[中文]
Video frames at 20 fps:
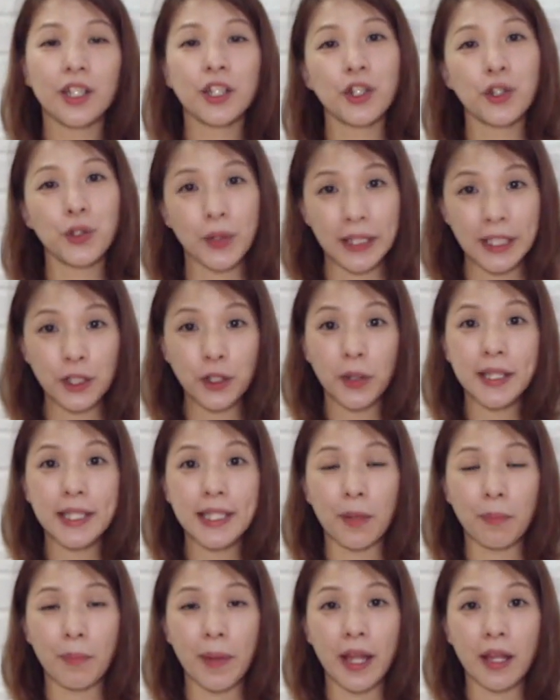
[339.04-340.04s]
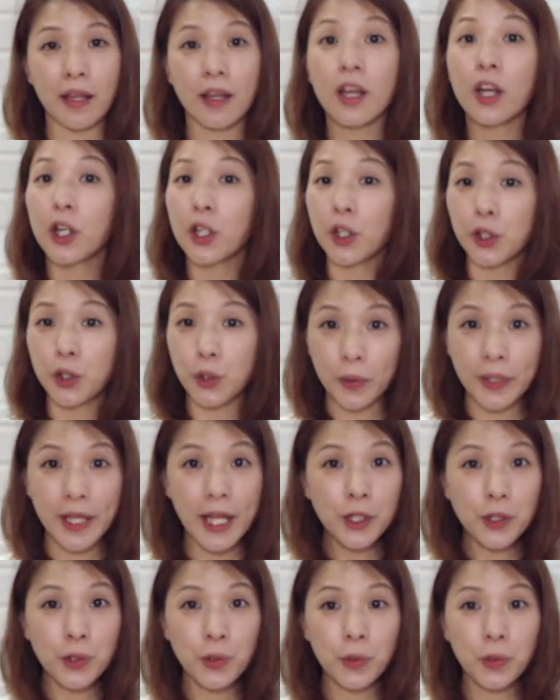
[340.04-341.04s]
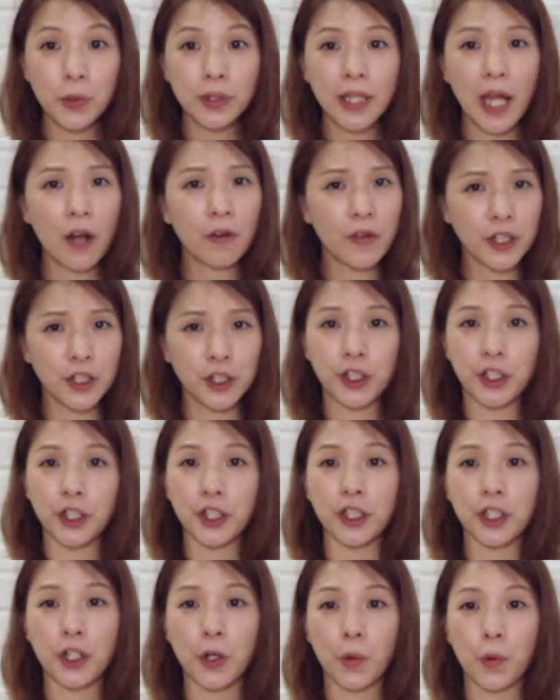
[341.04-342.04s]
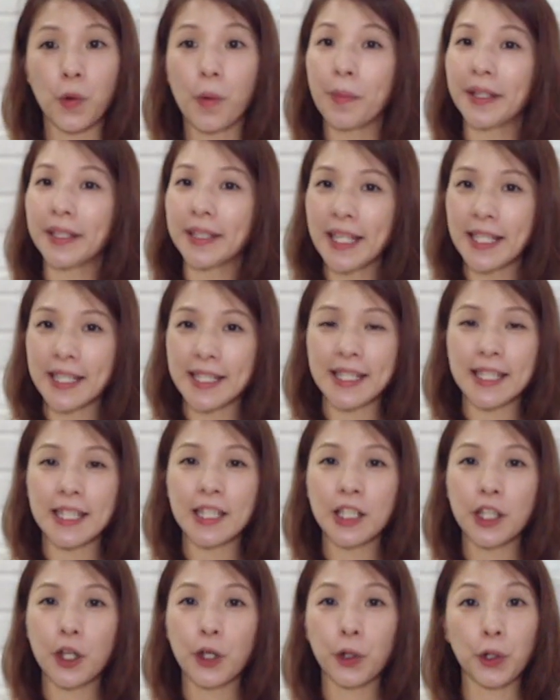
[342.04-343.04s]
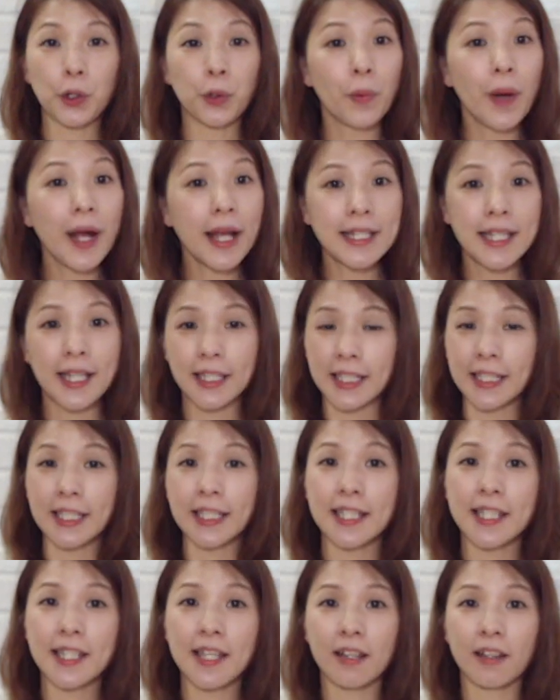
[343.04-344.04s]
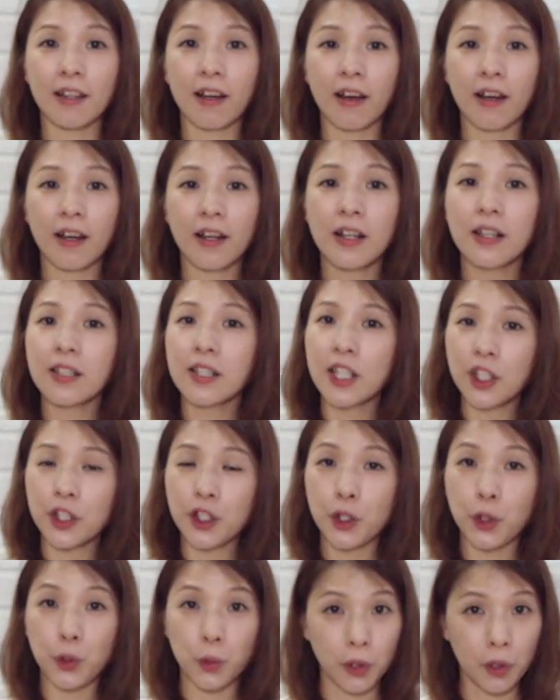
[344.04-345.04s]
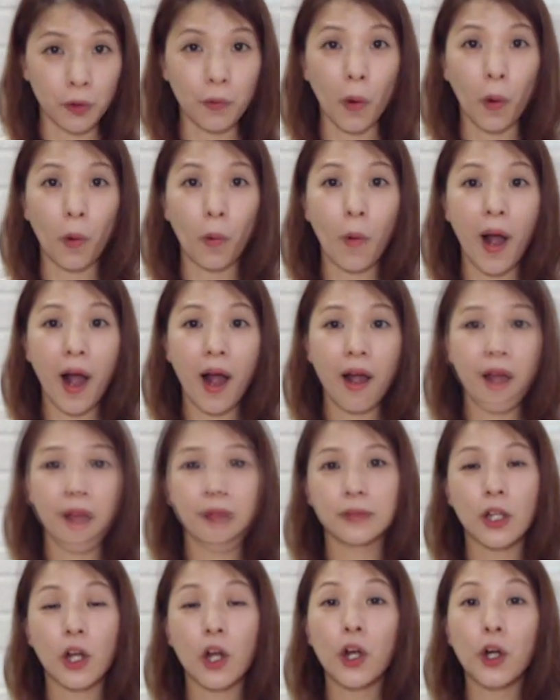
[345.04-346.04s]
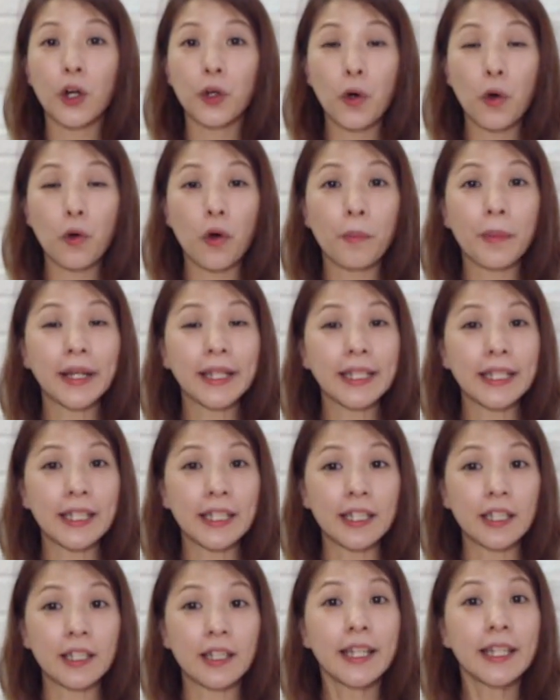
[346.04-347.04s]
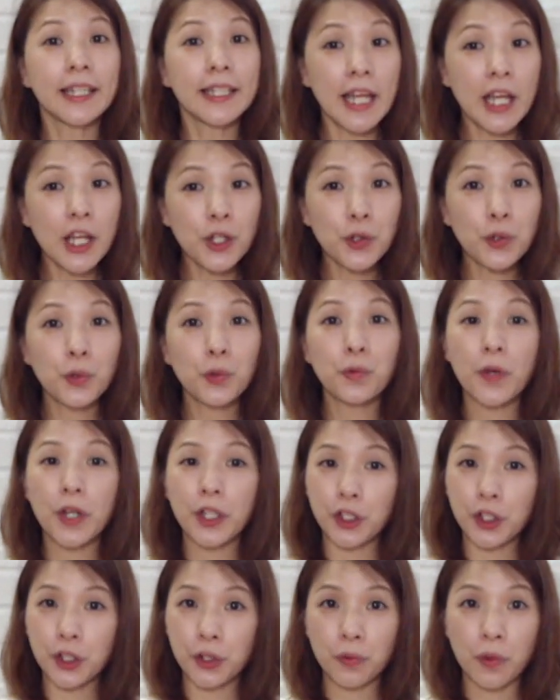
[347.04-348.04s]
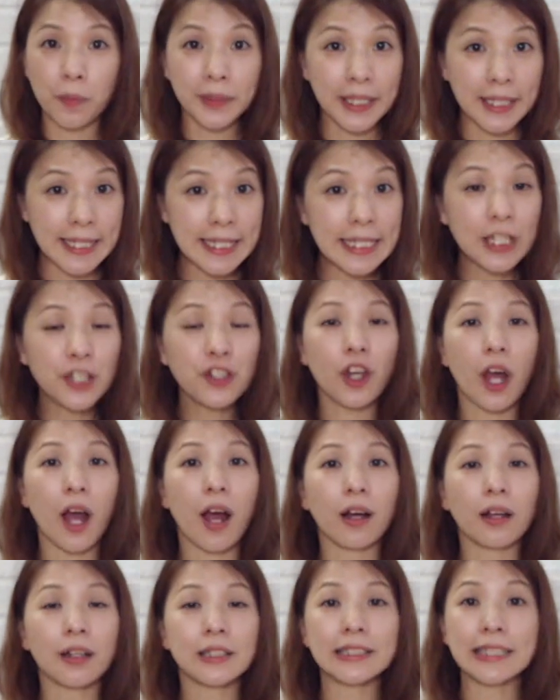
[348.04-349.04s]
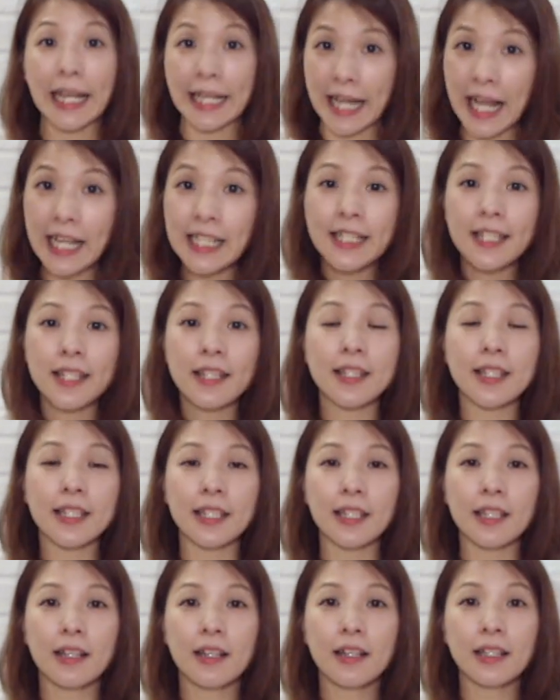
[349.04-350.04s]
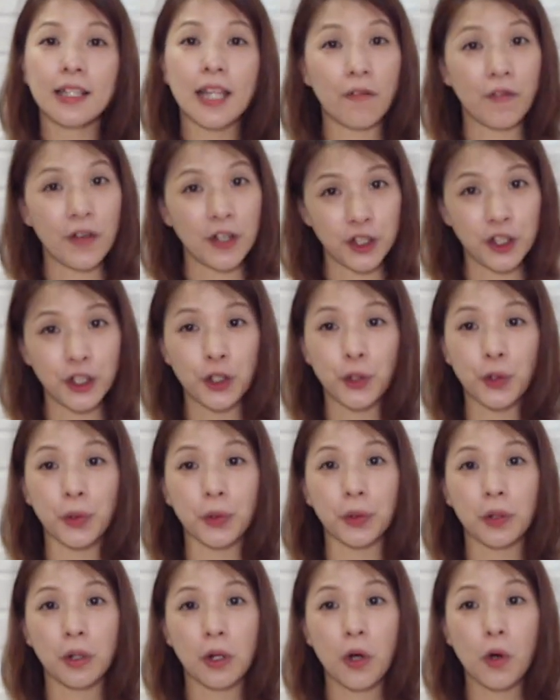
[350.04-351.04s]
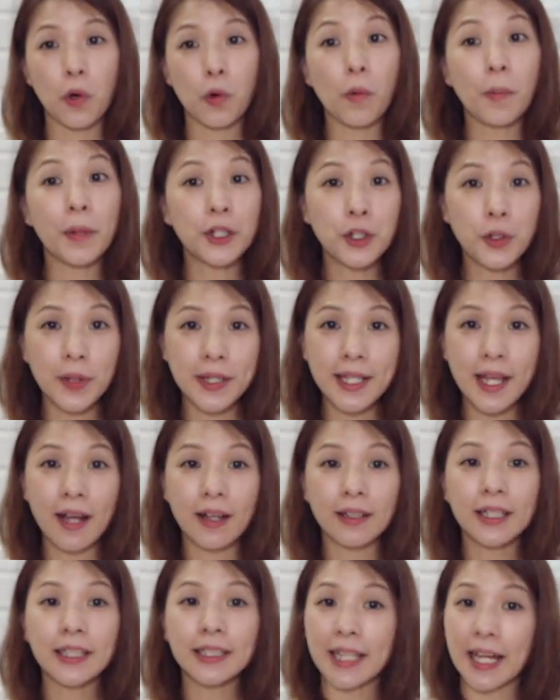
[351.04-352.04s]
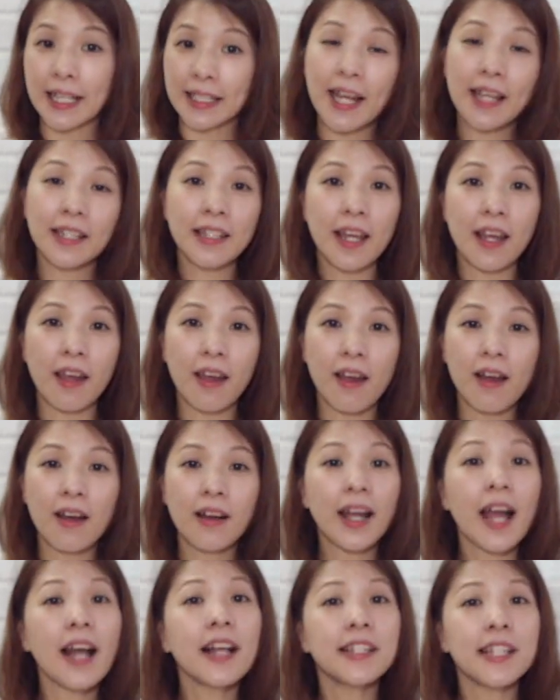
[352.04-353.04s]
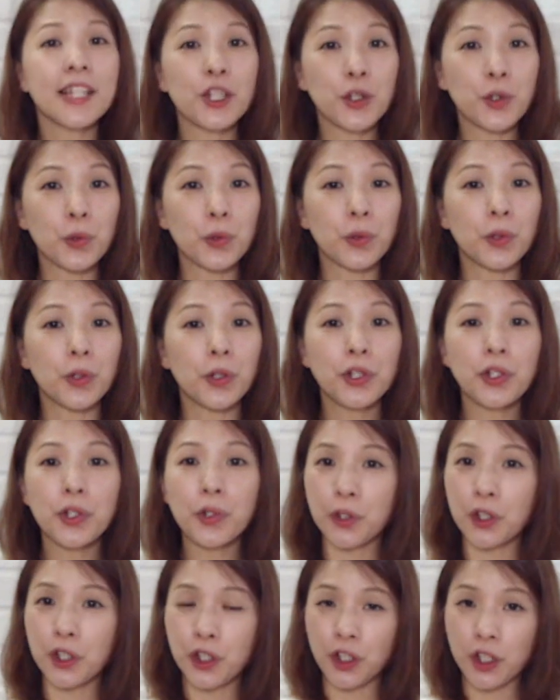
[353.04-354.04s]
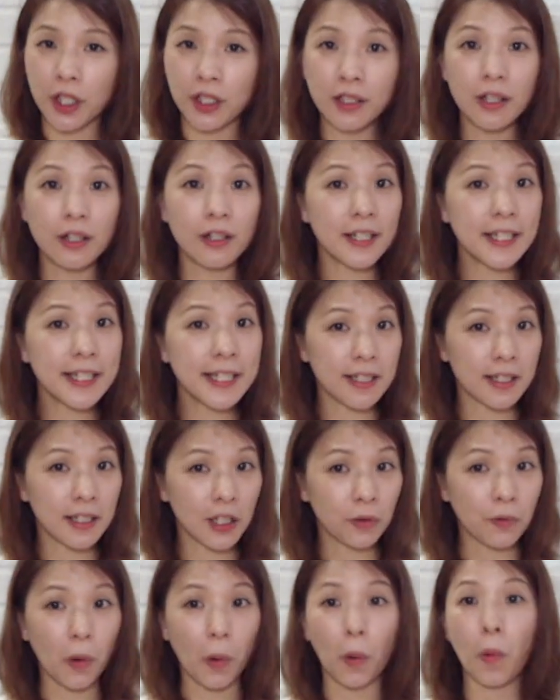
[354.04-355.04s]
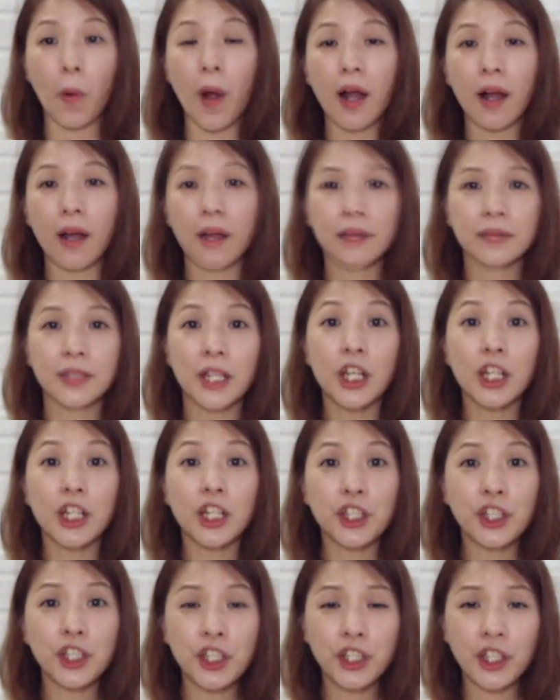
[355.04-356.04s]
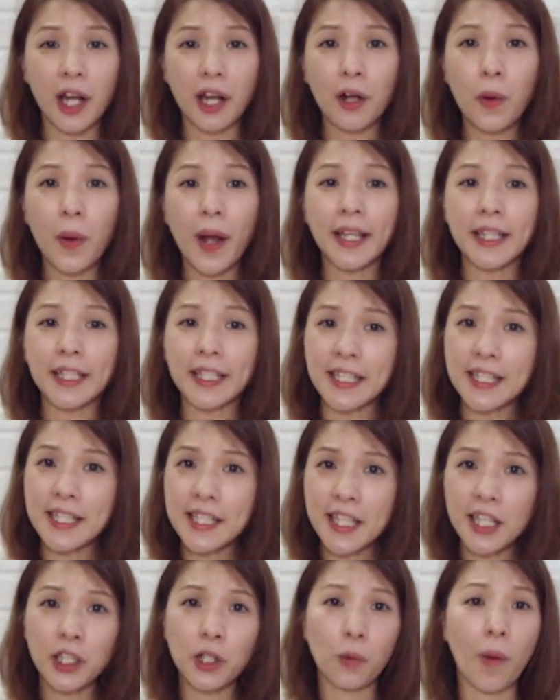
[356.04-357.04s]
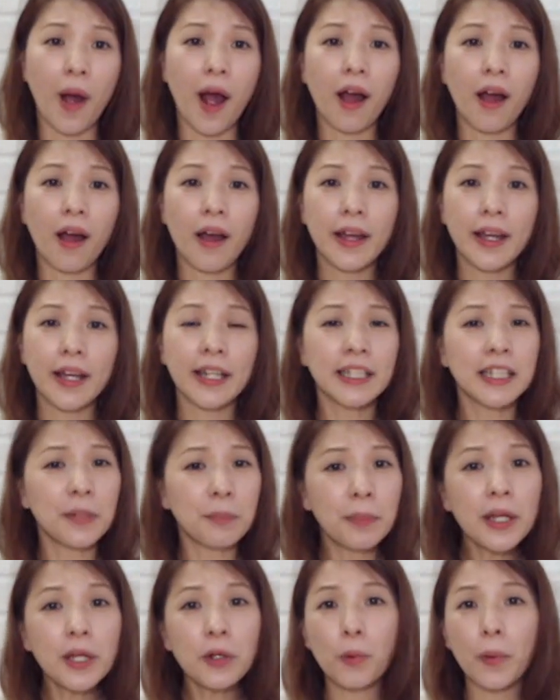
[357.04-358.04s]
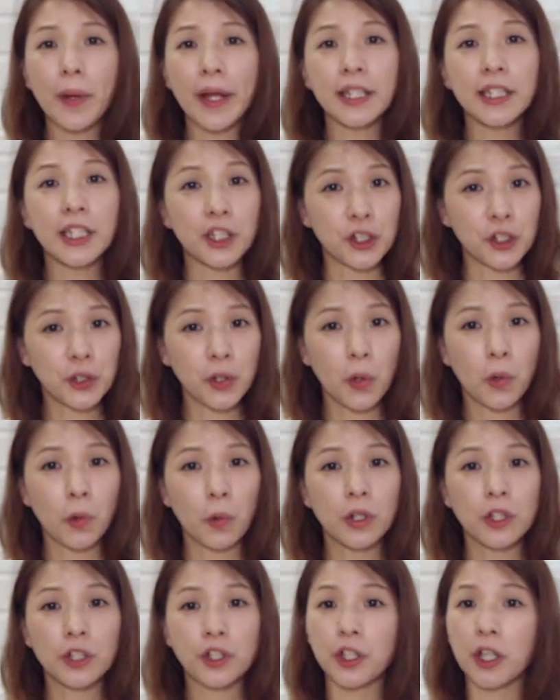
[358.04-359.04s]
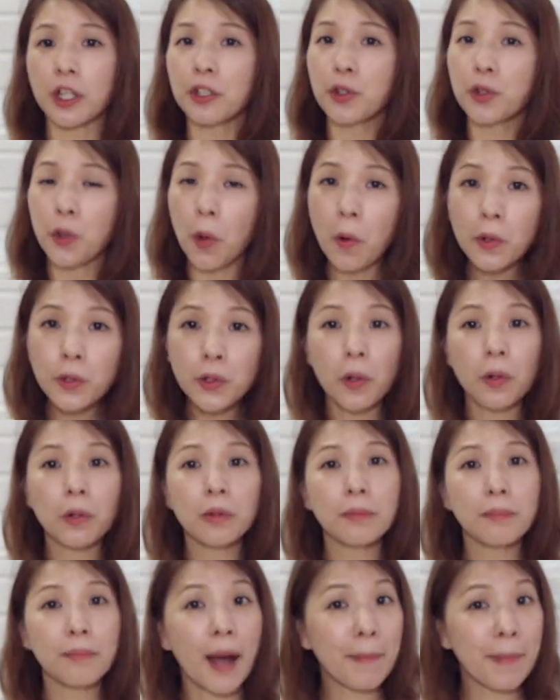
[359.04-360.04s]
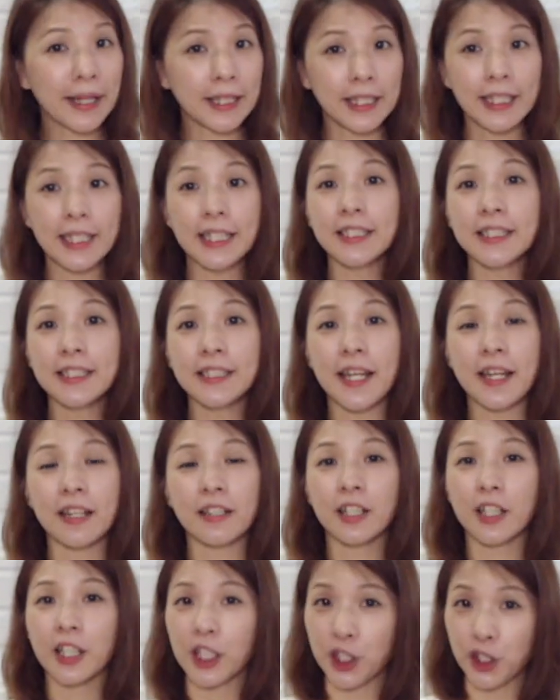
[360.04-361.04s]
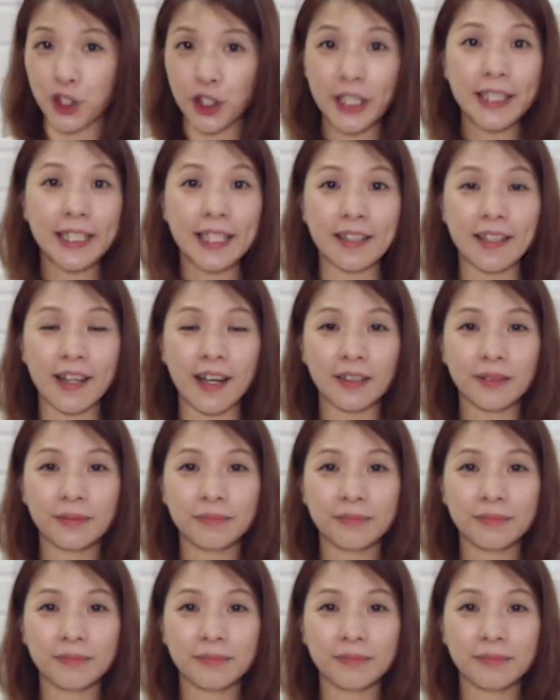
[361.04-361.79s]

水弟兄姐妹，主耶稣他认识我们内心与外在的一切了，这是主的荣光。若我们以耶稣认识我们的心肠来看自己。来认识主，我们就像拿丹叶，看见主就是神儿子的荣光，是掌管一切的王，你必会领受神充充满满的恩典和真理了。